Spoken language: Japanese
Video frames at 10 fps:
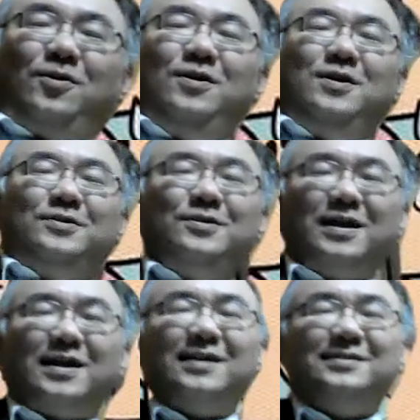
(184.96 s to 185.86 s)
というよ
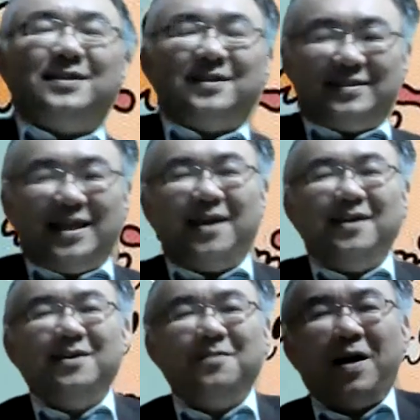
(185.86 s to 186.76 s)
うな感じでですね、
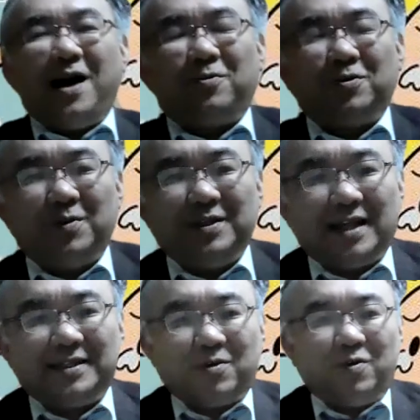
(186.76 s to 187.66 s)
まあ子供に
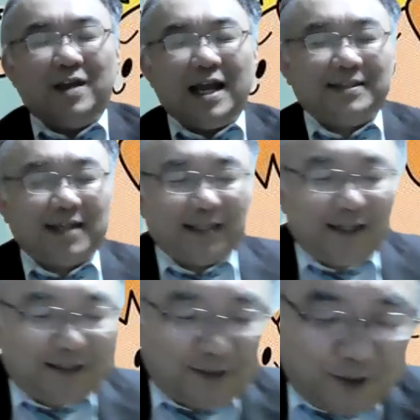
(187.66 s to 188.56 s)
対してこう八つ当た
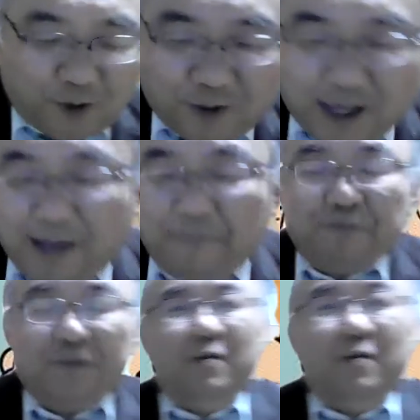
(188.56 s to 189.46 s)
りするような
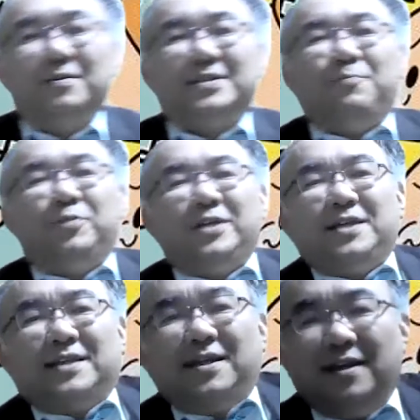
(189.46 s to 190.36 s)
親御さんも出て
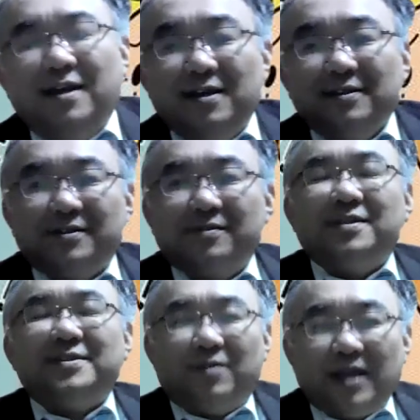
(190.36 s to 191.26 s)
きたりするん
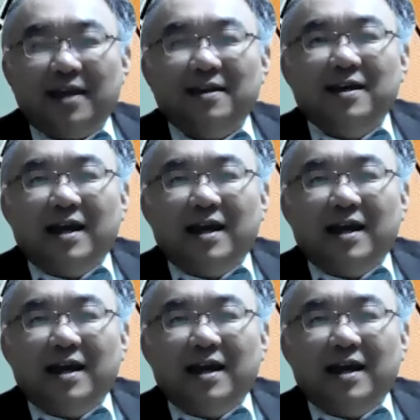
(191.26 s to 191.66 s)
ですよね。